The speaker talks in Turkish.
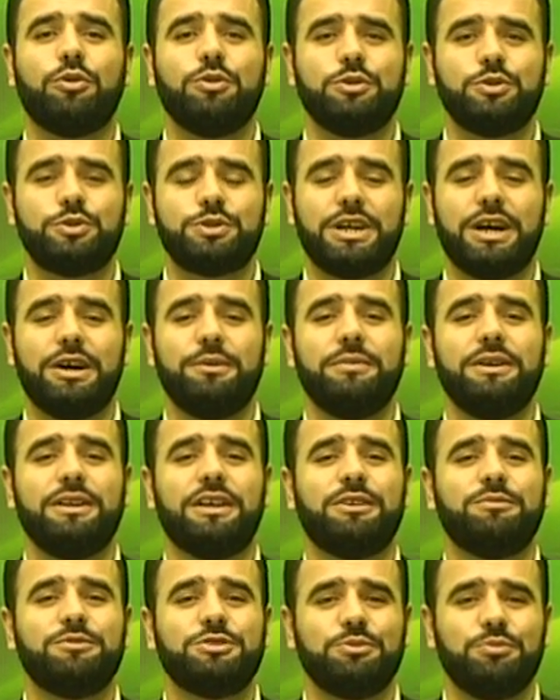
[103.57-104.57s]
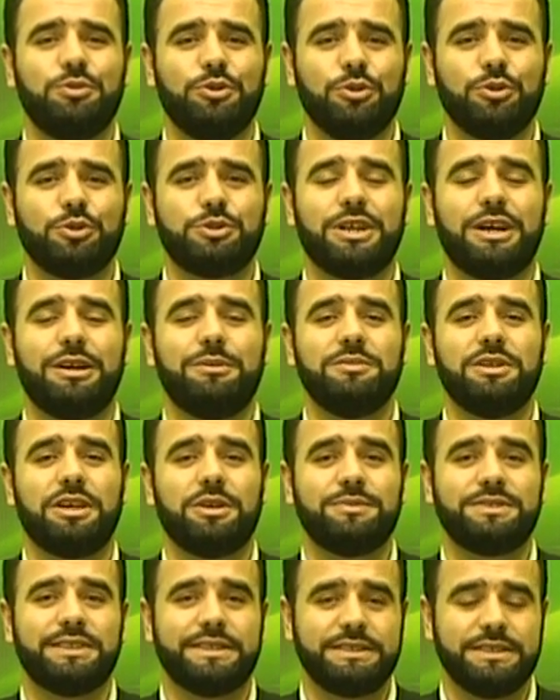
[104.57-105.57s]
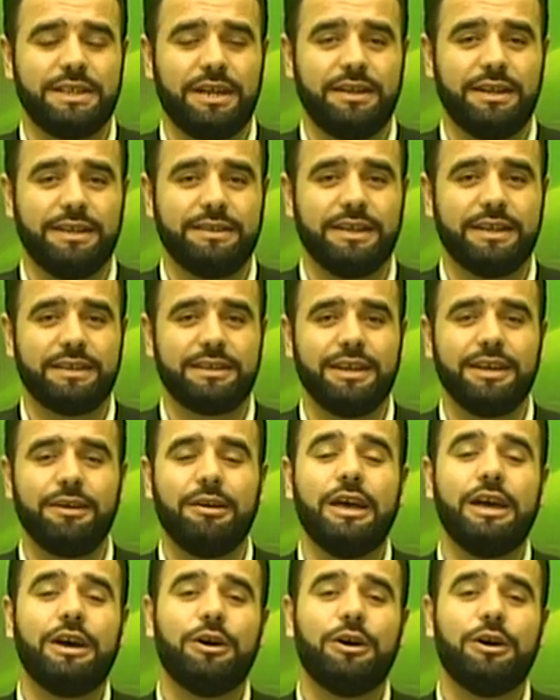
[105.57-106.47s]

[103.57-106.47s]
ulu camilerimizi, büyük camilerimizi ziyaret ettik.